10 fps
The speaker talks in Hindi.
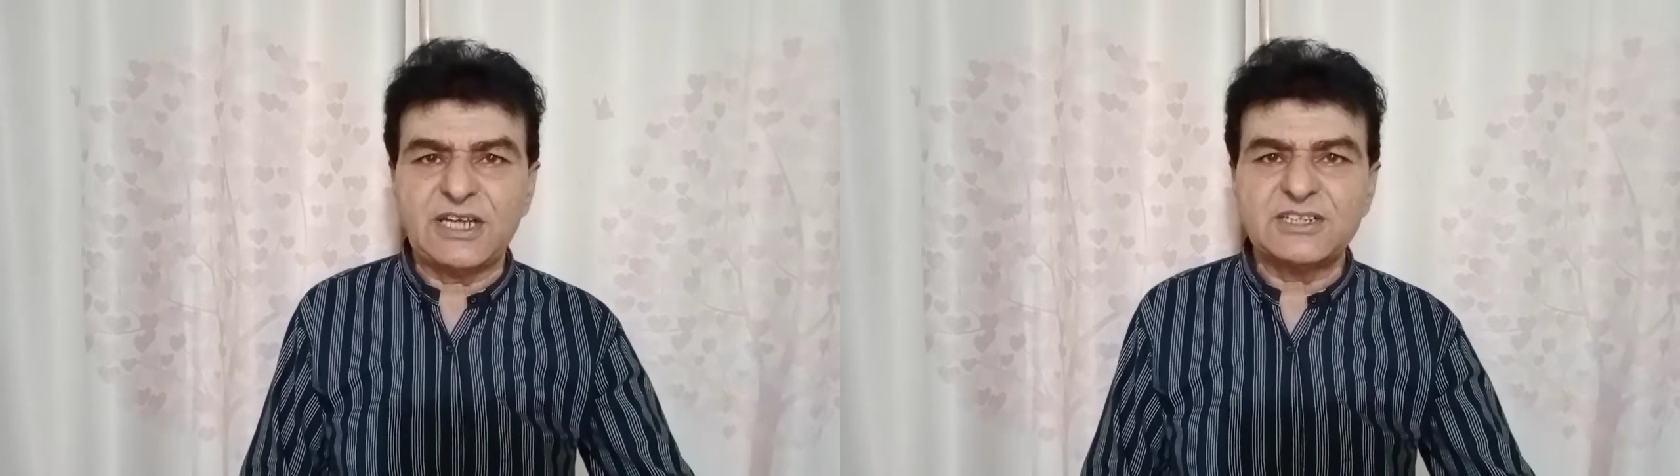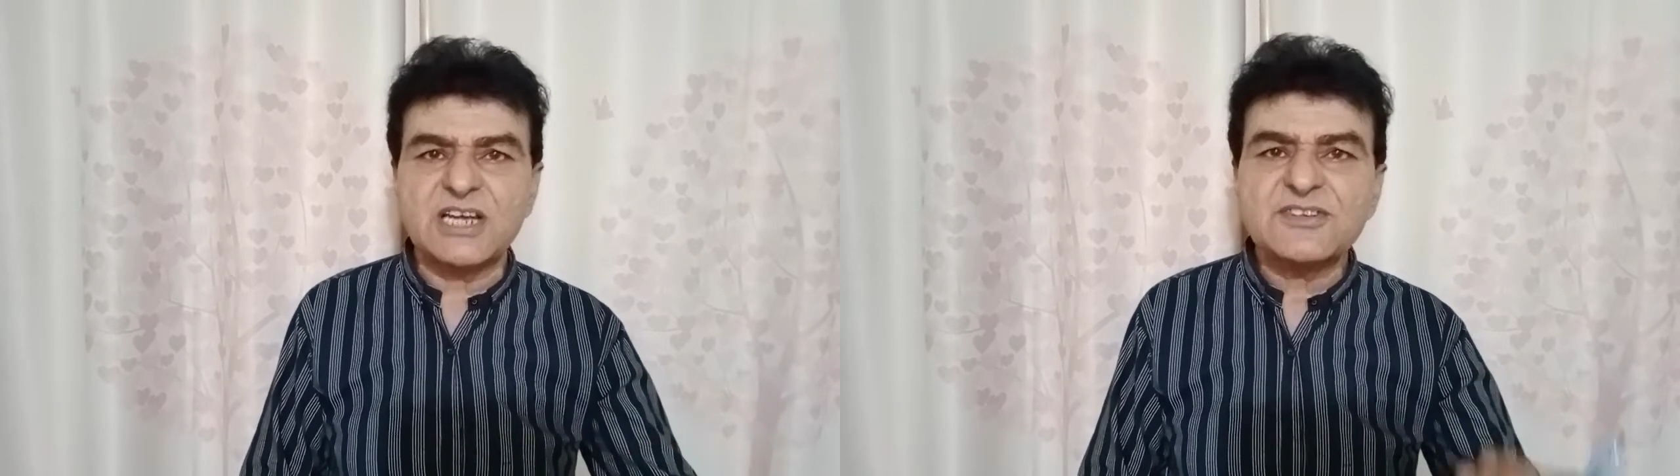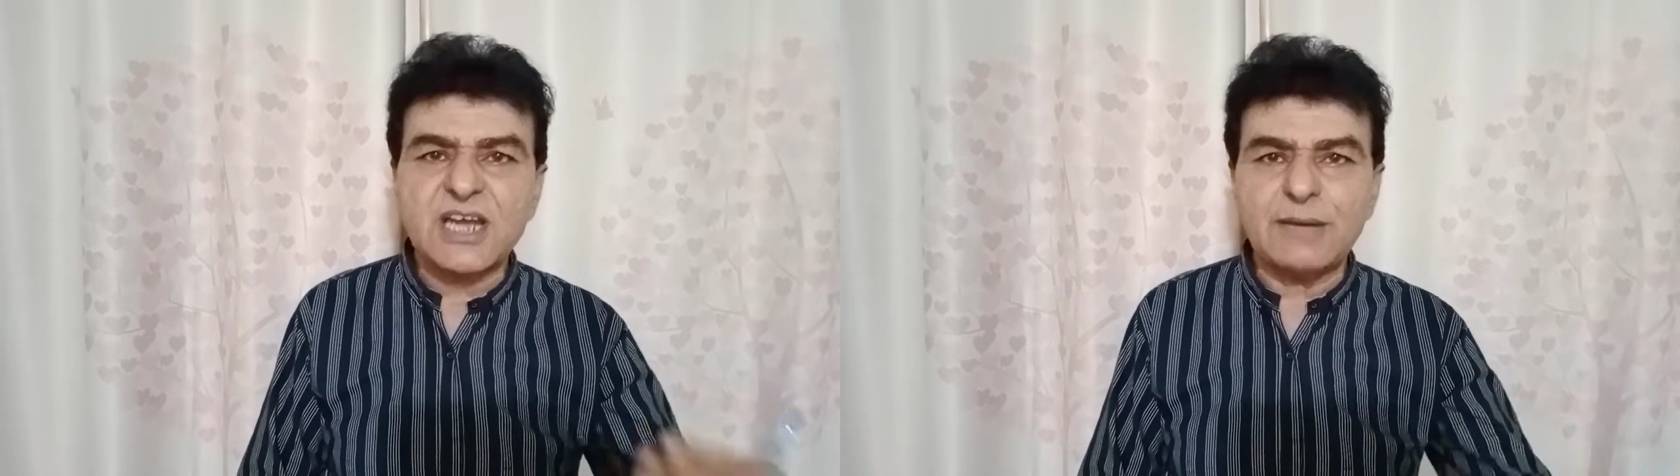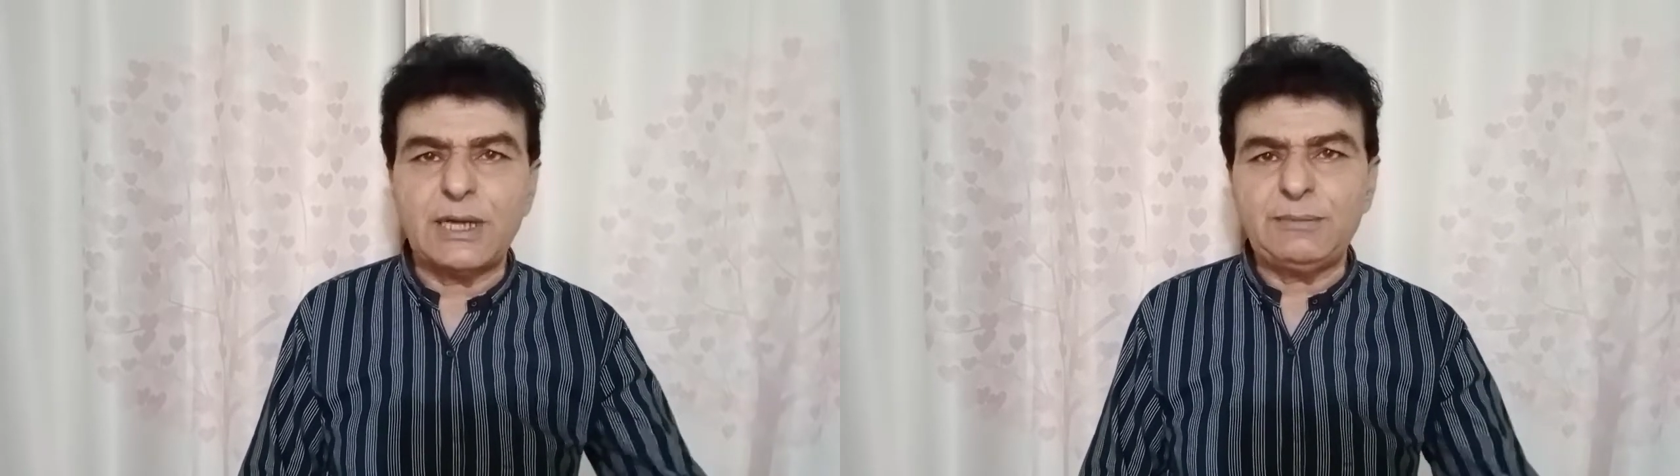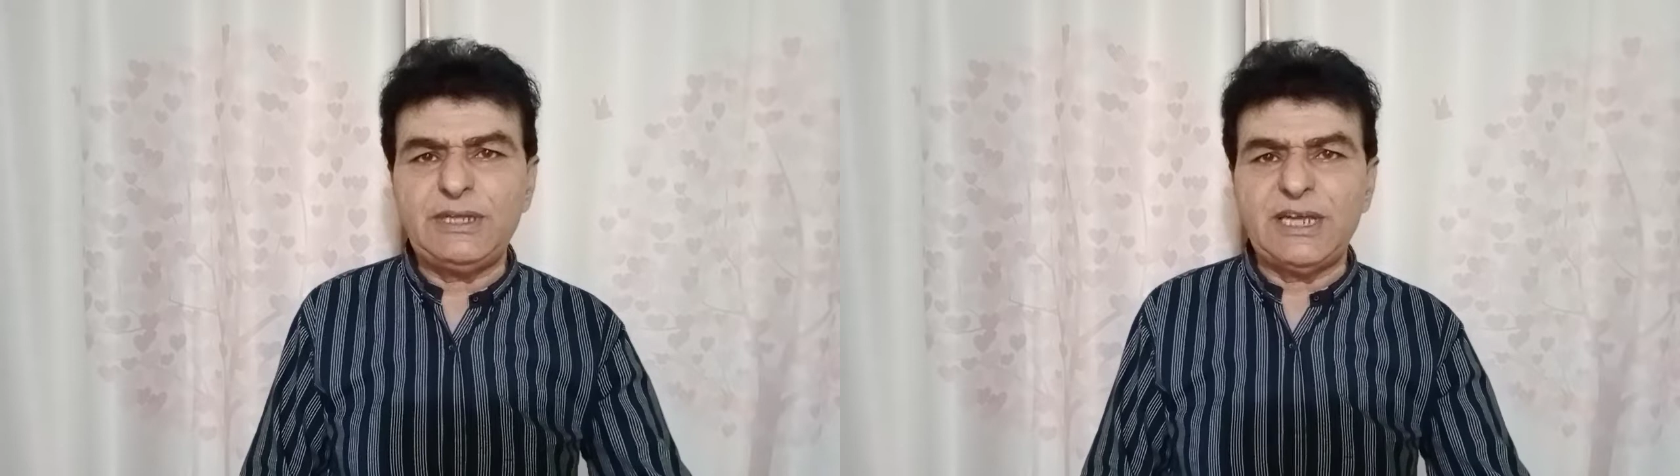हैं जज
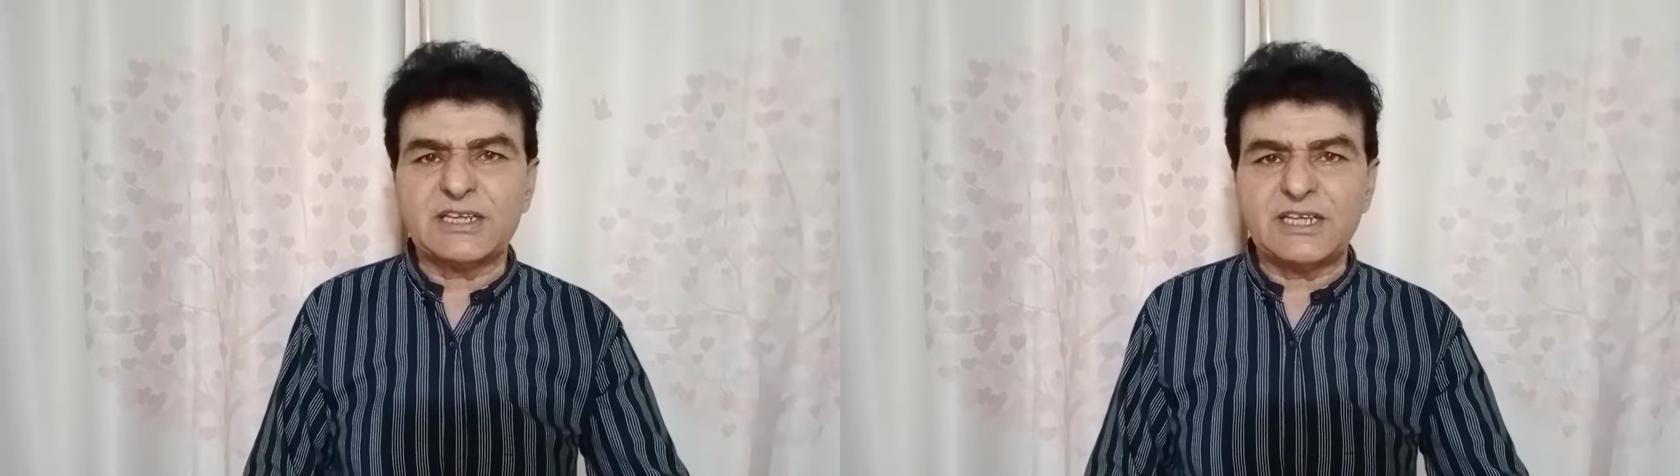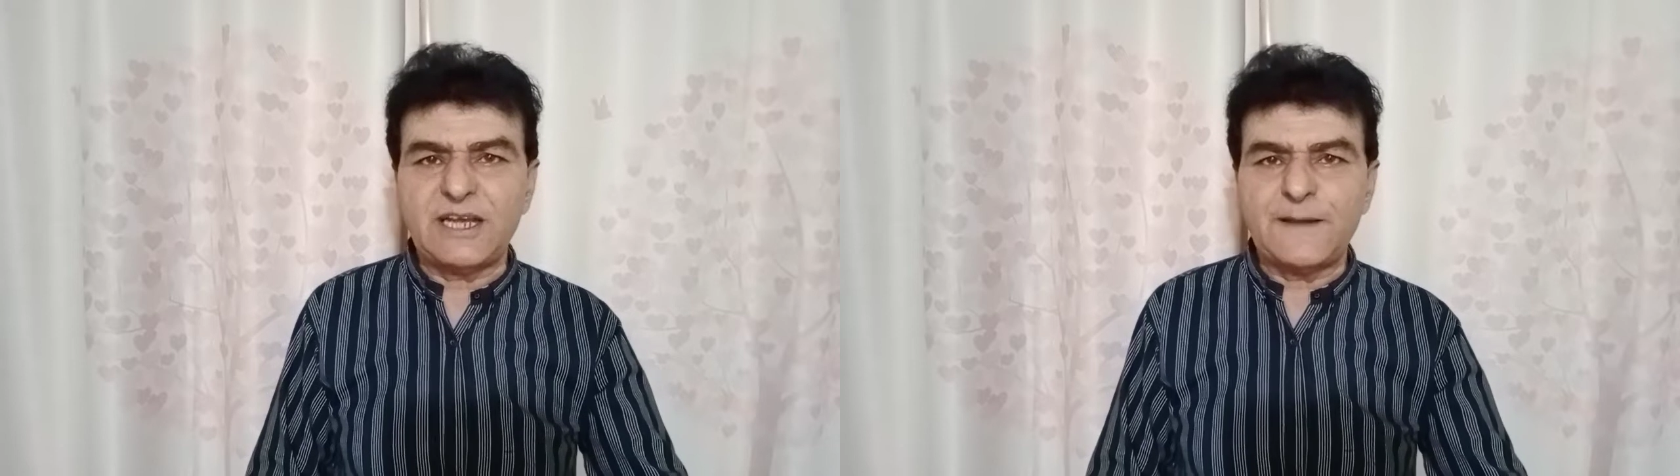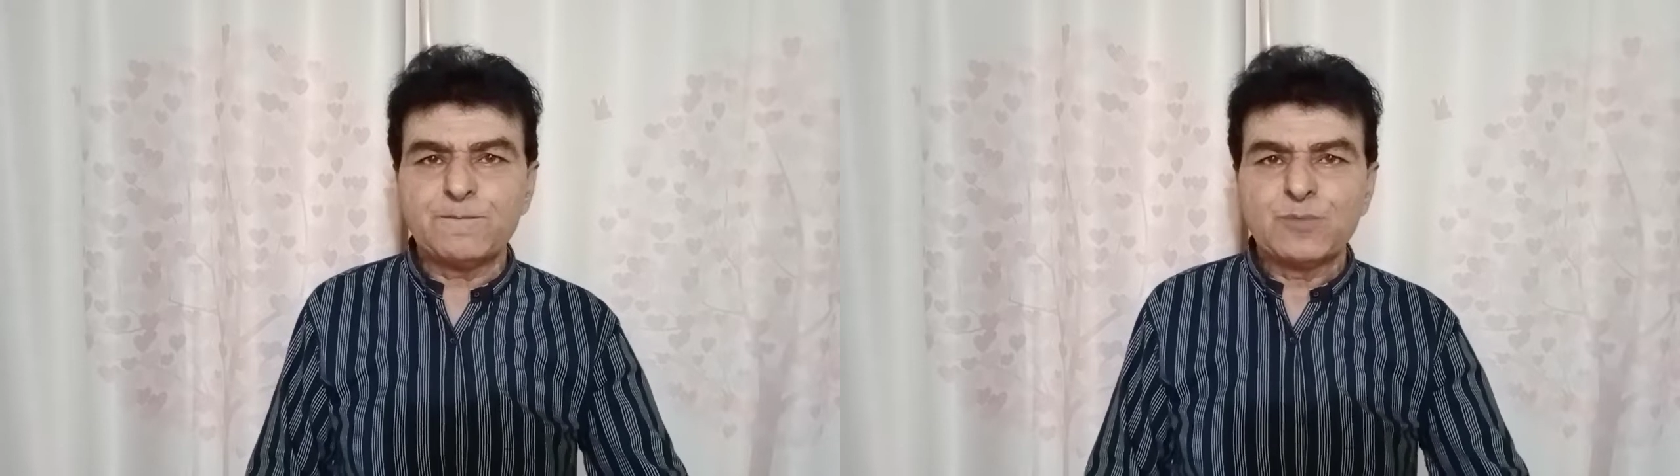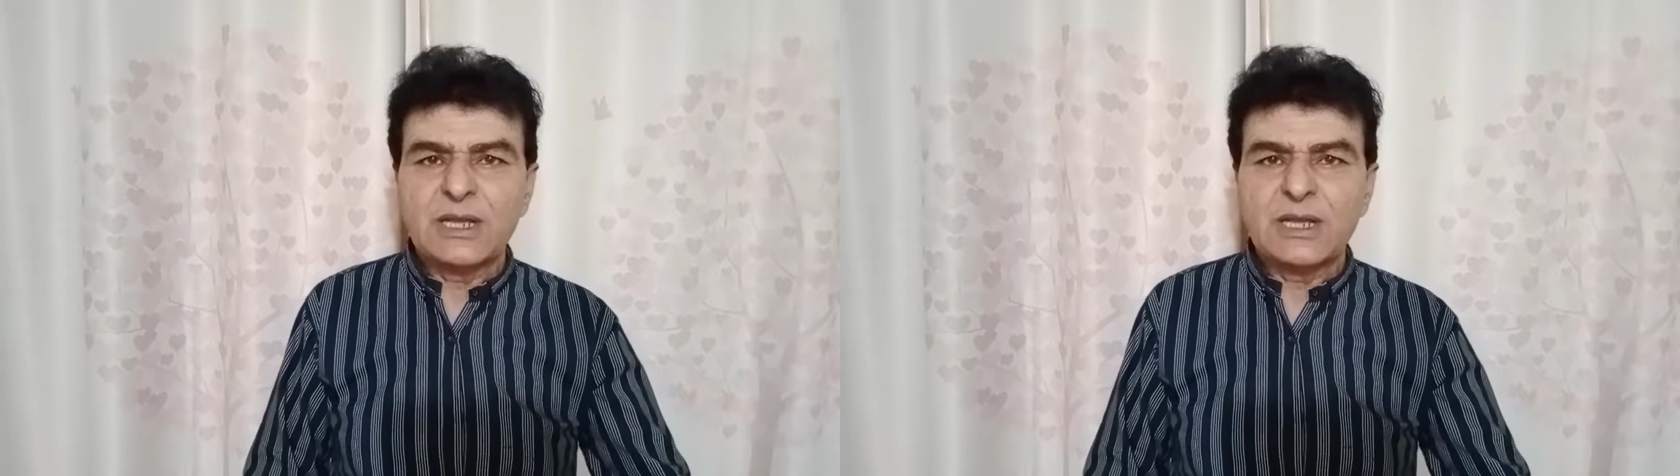साहिबान भी देखते हैं